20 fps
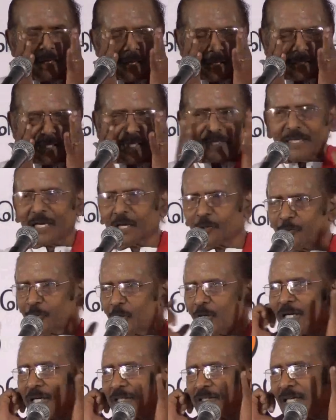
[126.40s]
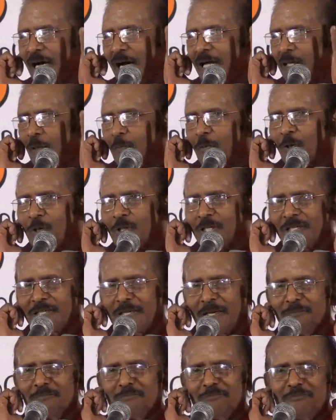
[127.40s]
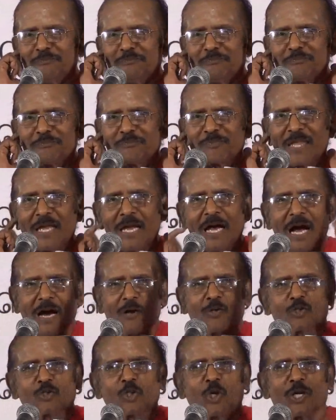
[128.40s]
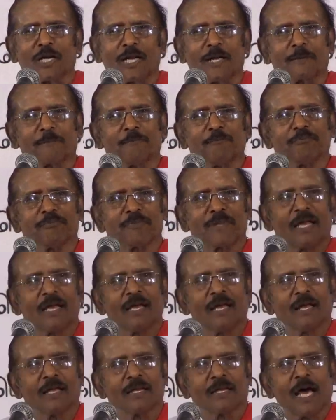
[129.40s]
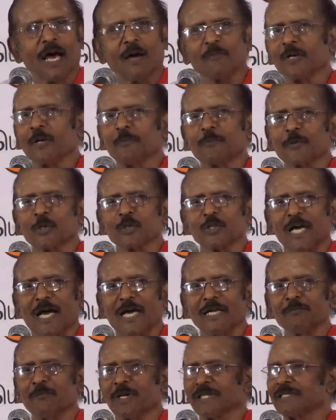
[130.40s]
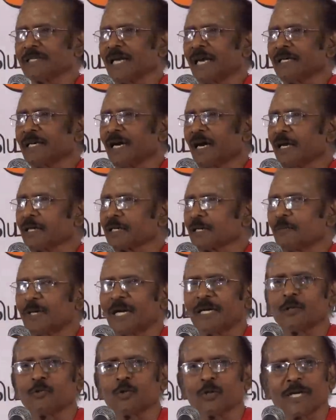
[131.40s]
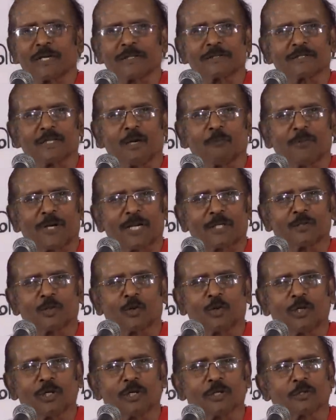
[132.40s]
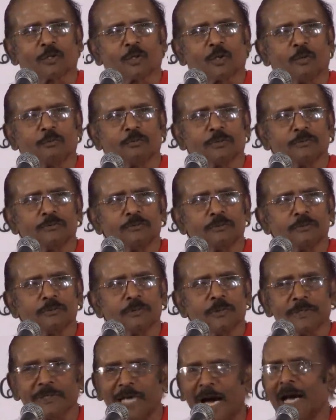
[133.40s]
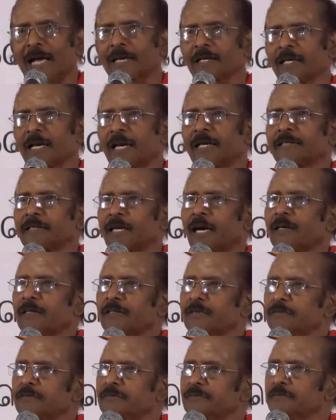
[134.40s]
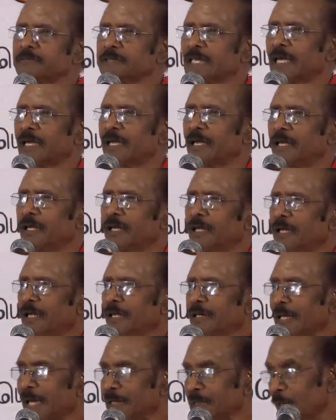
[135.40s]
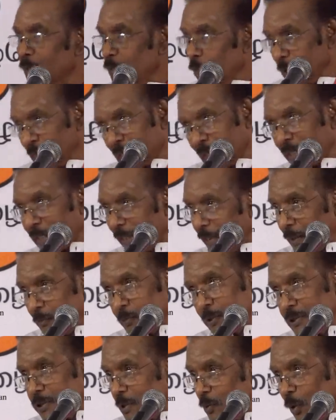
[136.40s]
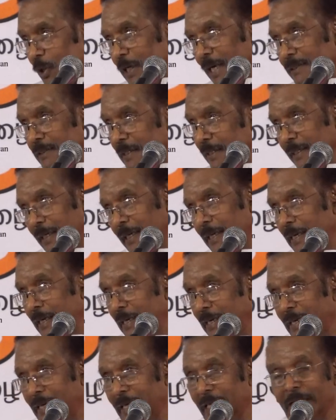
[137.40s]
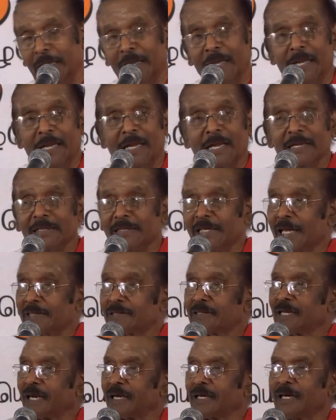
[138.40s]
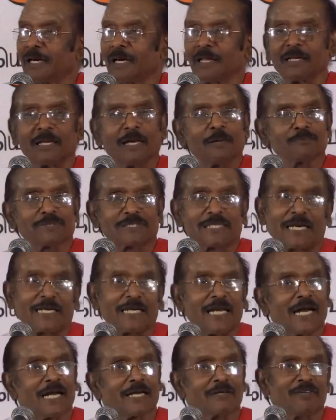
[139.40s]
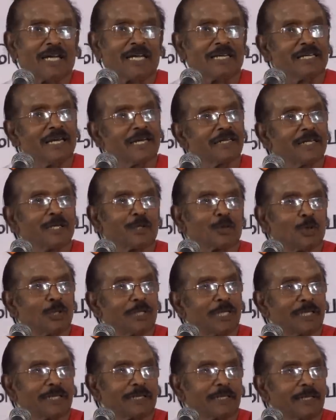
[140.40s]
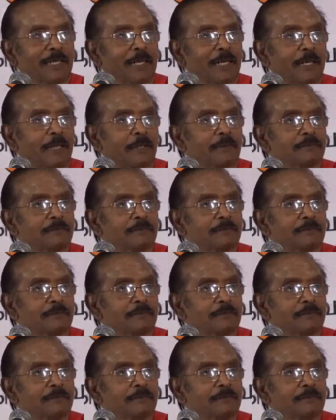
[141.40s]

இந்த இயர்ஃபோன் எடுத்து காதில் போட்டுக்கிட்டேன் அவர் சொல்கிறார் நாம் இப்பொழுது ஐம்பத்தி ஐயாயிரம் அடி உயரத்தில் பறந்து கொண்டிருக்கிறோம் யார் கேட்டா நான் தான் உயிரை கையில் பிடிச்சின்னு உட்காந்துருக்கேன் எந்திரங்கள் எல்லாம் சரியாகவே இயங்கி கொண்டிருக்கின்றன